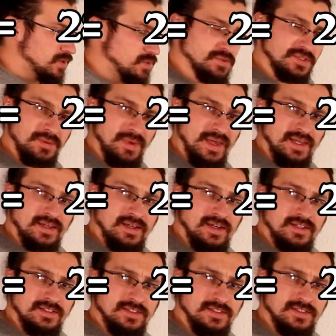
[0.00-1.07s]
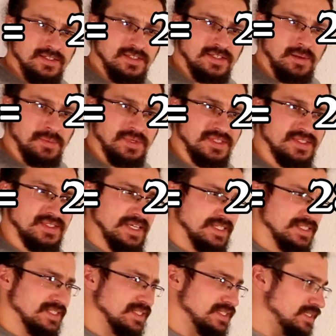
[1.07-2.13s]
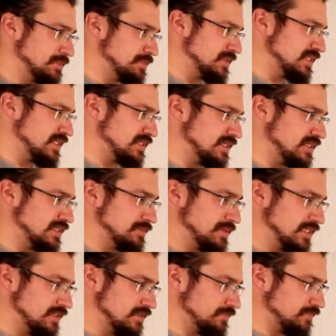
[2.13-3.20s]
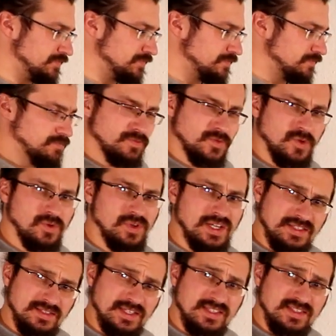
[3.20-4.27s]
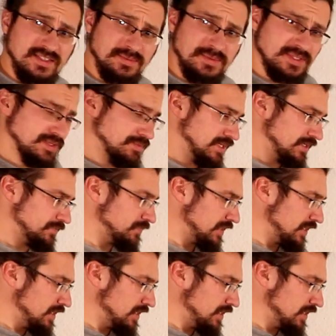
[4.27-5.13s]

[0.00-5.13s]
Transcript: Unser Becken hat knapp 76 cm oder hat 76 cm.